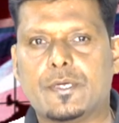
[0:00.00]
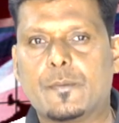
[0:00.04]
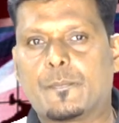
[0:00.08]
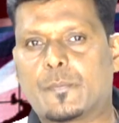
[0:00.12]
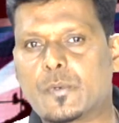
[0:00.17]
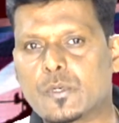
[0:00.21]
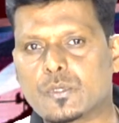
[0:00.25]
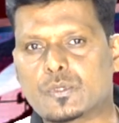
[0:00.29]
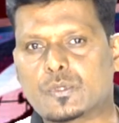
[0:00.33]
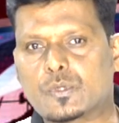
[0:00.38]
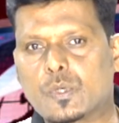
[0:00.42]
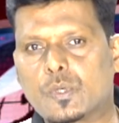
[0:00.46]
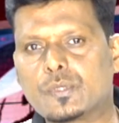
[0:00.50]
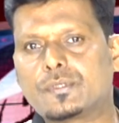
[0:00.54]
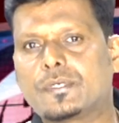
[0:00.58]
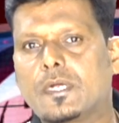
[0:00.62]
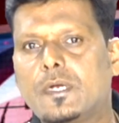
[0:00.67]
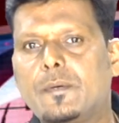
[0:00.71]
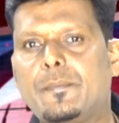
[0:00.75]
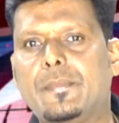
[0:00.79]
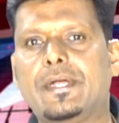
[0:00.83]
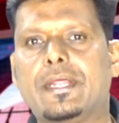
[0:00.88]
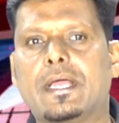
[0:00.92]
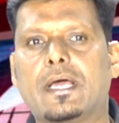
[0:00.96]
ఇప్పుడు
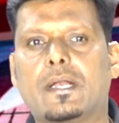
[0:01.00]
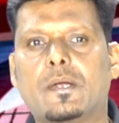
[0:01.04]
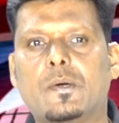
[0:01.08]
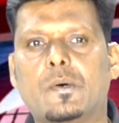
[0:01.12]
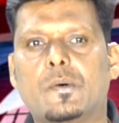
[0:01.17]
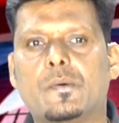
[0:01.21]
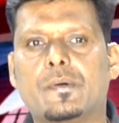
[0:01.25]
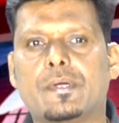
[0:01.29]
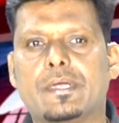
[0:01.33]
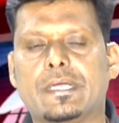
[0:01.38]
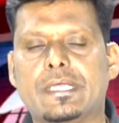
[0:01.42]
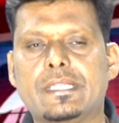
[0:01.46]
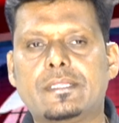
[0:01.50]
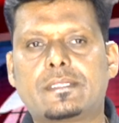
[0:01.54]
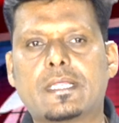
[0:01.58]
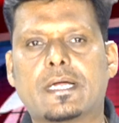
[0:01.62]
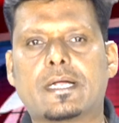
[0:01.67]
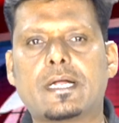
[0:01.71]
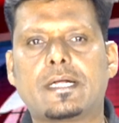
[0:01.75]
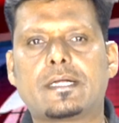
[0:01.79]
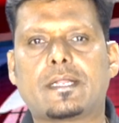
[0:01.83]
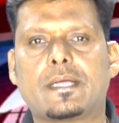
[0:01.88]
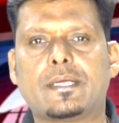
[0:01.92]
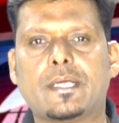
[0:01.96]
సోషల్ మీడియాలో
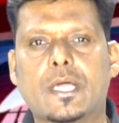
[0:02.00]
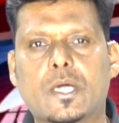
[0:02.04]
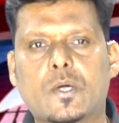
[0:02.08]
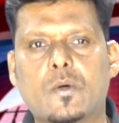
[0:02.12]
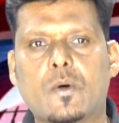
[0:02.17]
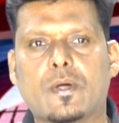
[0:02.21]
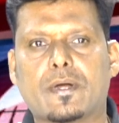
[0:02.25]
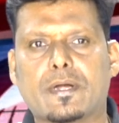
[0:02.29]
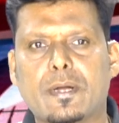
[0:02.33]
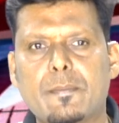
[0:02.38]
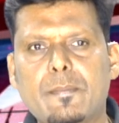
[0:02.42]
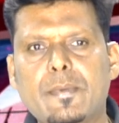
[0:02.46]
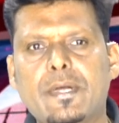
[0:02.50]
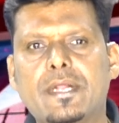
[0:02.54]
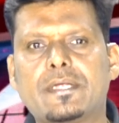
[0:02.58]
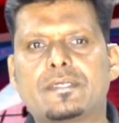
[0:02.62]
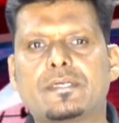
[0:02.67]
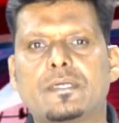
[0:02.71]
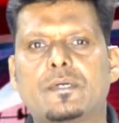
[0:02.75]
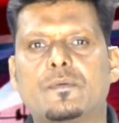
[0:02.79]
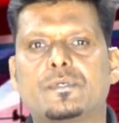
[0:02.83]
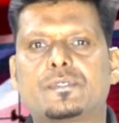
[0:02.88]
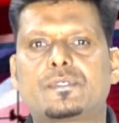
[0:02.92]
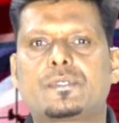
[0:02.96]
ఇంతకంటే ఎక్కువ
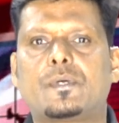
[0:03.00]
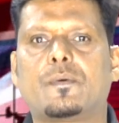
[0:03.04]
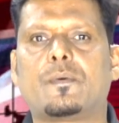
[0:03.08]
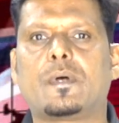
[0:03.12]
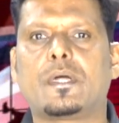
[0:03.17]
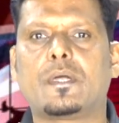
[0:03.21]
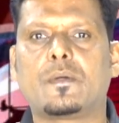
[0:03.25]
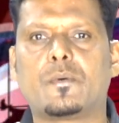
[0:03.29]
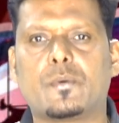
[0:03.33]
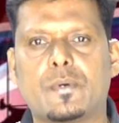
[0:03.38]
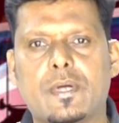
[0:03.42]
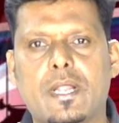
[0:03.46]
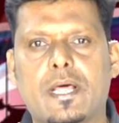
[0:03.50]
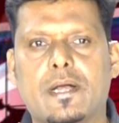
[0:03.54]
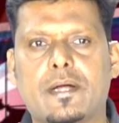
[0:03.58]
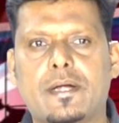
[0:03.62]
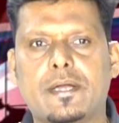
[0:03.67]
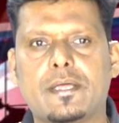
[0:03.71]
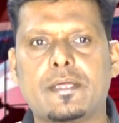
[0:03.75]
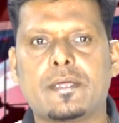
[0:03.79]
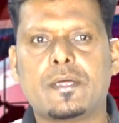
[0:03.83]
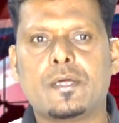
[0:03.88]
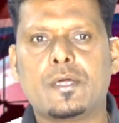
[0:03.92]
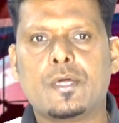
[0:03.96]
రెమినేషన్ వచ్చిన వాళ్ళు
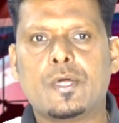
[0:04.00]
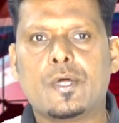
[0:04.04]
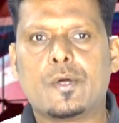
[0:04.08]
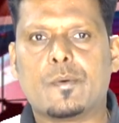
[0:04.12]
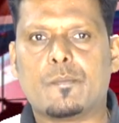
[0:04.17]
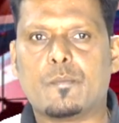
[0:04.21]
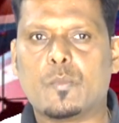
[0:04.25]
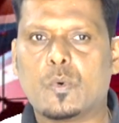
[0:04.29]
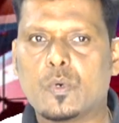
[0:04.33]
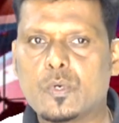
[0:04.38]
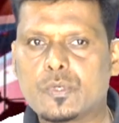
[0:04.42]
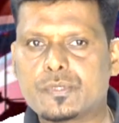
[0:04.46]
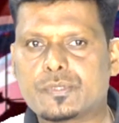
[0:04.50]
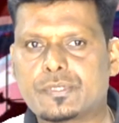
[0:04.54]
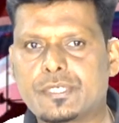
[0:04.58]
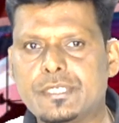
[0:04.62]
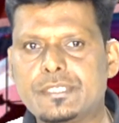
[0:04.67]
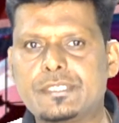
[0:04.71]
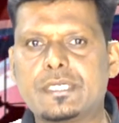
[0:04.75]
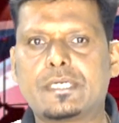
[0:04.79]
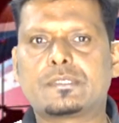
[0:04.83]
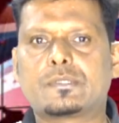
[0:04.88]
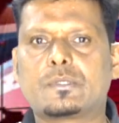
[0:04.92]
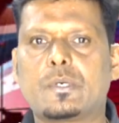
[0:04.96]
ఉన్నారని మూడు
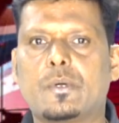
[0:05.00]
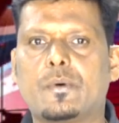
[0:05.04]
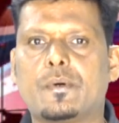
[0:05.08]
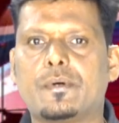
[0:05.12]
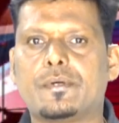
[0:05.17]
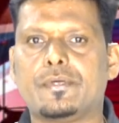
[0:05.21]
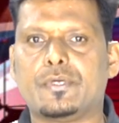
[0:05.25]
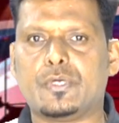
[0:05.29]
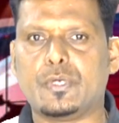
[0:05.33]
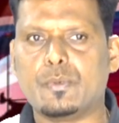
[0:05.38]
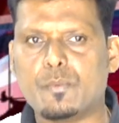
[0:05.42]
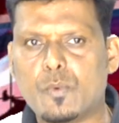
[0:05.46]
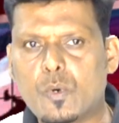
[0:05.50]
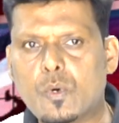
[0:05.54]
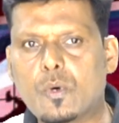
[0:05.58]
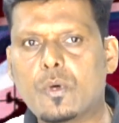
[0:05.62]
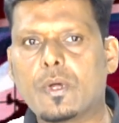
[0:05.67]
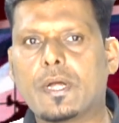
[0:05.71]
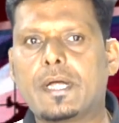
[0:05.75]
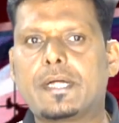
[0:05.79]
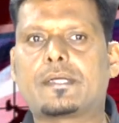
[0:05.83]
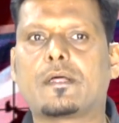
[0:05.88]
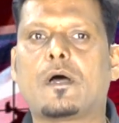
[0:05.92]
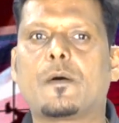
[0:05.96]
సీజన్స్లో ఈ
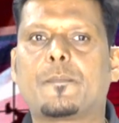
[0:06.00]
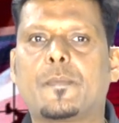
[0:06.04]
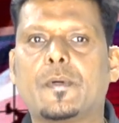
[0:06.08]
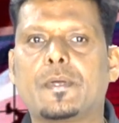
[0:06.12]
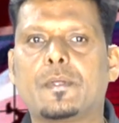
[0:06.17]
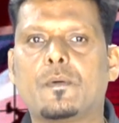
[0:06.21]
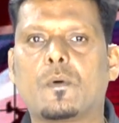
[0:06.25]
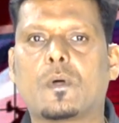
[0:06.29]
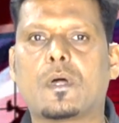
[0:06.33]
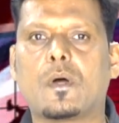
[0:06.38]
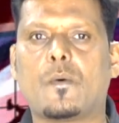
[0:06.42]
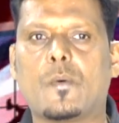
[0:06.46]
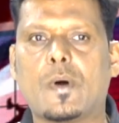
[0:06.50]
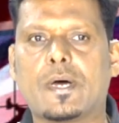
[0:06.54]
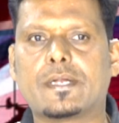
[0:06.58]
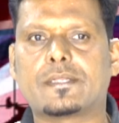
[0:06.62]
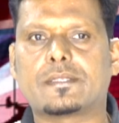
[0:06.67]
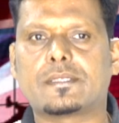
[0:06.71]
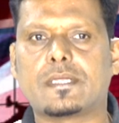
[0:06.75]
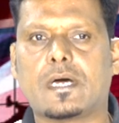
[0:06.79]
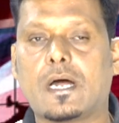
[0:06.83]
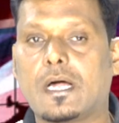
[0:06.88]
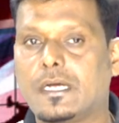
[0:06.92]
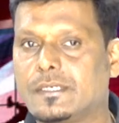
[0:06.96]
ముగ్గురే టాప్ అని ఒక
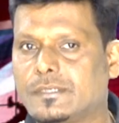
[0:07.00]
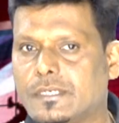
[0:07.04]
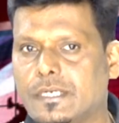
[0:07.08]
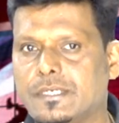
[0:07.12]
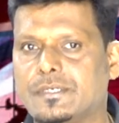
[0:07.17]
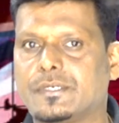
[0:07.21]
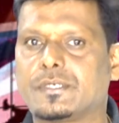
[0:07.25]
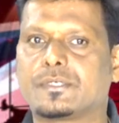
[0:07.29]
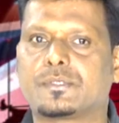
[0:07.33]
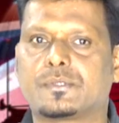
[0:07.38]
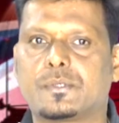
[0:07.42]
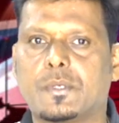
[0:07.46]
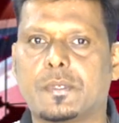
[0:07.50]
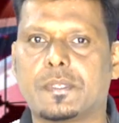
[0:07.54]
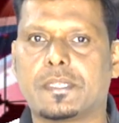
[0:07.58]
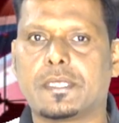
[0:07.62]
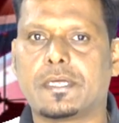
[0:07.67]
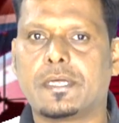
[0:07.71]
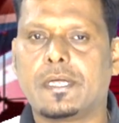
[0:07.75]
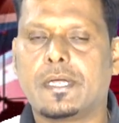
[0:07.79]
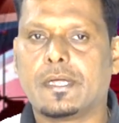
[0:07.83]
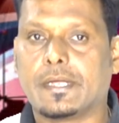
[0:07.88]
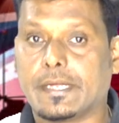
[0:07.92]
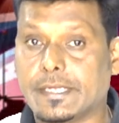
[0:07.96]
వార్త హల్చల్
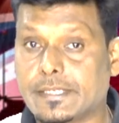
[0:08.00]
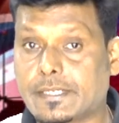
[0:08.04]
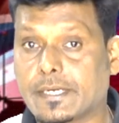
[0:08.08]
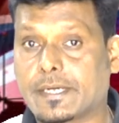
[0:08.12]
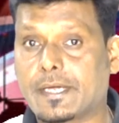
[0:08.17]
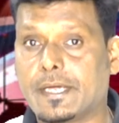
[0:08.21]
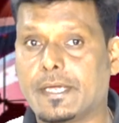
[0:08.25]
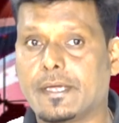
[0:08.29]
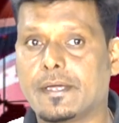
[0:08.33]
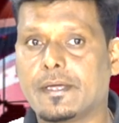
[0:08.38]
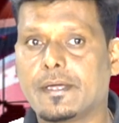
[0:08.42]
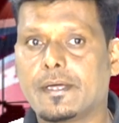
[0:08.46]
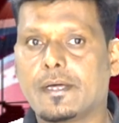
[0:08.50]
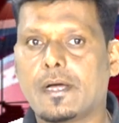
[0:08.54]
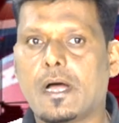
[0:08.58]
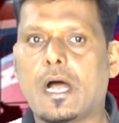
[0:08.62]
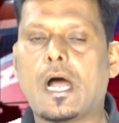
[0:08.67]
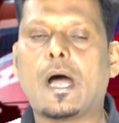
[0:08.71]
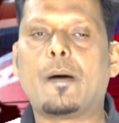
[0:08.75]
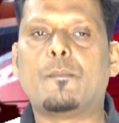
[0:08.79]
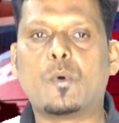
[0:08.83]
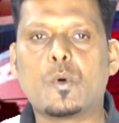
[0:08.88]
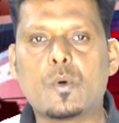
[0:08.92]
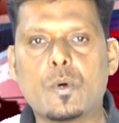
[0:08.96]
చేస్తోంది ఇంతకీ
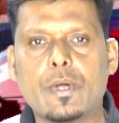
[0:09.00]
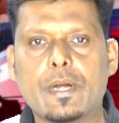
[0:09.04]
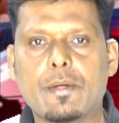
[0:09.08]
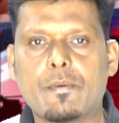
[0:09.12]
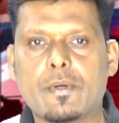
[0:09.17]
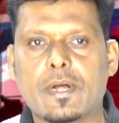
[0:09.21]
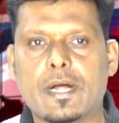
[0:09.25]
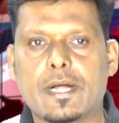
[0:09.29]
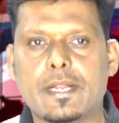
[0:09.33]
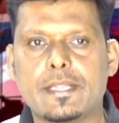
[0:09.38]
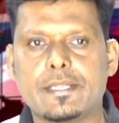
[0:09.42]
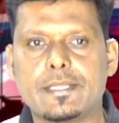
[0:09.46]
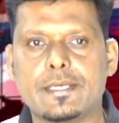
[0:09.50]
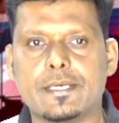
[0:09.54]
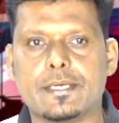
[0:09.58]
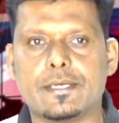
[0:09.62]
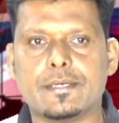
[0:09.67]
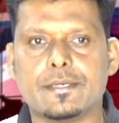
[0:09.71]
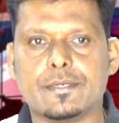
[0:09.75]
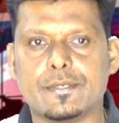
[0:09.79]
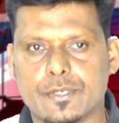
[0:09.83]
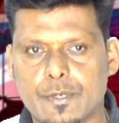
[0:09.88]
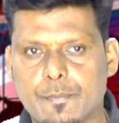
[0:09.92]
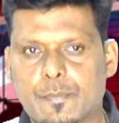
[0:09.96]
ఆ ముగ్గురెవరు అనేది
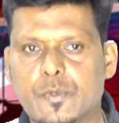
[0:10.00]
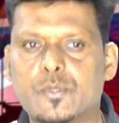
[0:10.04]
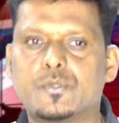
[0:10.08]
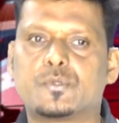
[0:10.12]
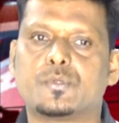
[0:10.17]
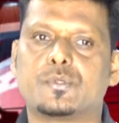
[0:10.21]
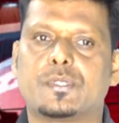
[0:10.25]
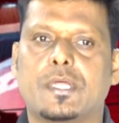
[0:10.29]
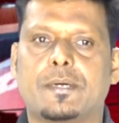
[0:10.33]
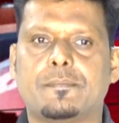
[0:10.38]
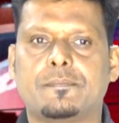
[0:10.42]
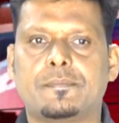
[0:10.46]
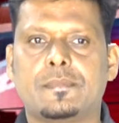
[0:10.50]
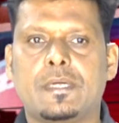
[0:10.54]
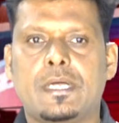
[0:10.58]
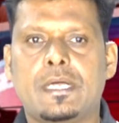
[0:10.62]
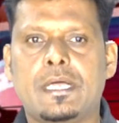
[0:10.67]
ఇప్పుడు చూద్దాం